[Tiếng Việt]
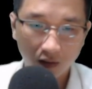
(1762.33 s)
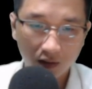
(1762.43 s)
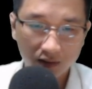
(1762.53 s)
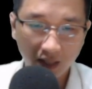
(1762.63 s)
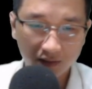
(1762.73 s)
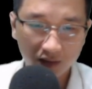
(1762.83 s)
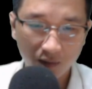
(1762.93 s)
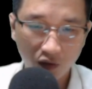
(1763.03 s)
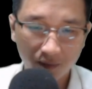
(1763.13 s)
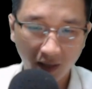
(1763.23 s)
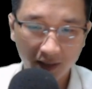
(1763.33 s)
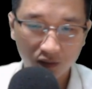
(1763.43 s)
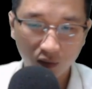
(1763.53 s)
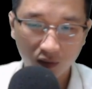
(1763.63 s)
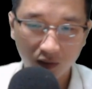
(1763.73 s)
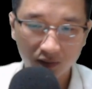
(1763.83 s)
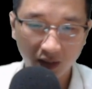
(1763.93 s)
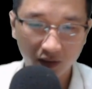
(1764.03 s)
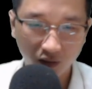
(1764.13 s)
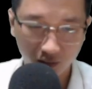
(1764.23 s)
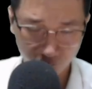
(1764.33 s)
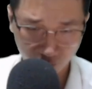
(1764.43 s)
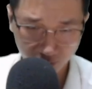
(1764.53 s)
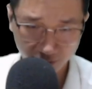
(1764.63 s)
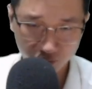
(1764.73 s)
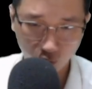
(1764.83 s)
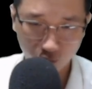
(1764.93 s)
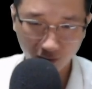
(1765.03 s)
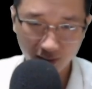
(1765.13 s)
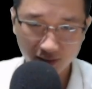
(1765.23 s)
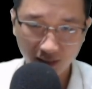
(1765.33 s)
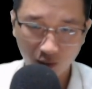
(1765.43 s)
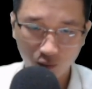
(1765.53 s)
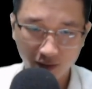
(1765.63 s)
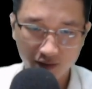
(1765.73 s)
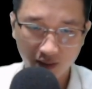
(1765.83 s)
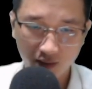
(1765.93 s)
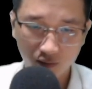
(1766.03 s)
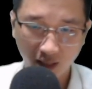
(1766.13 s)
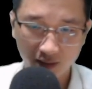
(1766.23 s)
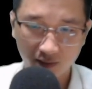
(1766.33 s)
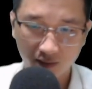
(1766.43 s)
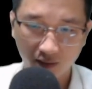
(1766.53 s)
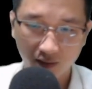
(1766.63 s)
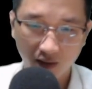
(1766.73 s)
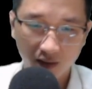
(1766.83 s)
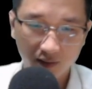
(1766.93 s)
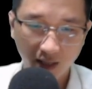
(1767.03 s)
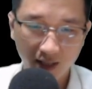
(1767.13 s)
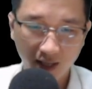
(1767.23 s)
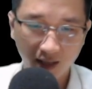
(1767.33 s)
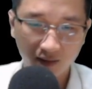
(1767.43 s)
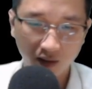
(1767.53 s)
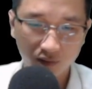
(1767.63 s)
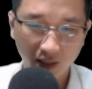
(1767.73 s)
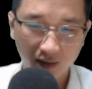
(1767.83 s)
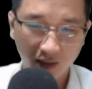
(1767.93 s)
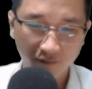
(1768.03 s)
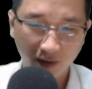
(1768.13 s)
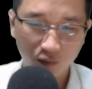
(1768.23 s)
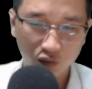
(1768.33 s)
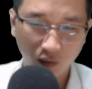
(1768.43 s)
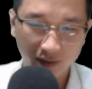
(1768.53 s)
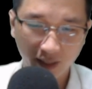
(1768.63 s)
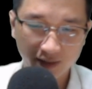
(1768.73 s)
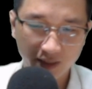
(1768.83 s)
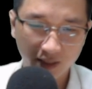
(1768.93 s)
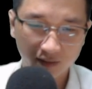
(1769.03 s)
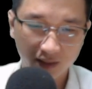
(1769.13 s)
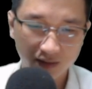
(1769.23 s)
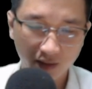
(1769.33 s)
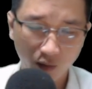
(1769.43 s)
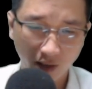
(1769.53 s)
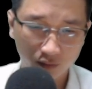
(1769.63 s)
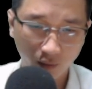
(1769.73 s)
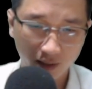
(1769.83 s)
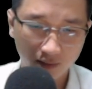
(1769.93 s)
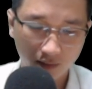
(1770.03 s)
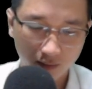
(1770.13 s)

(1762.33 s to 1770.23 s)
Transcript: Sáng sớm hôm nay tôi Ngộ Không rời khỏi phủ thành chủ và đi dạo quanh chiến điêu thành. Đây là lần đầu tiên hắn vào một tòa thành trì ở thế giới hoàng tuyền.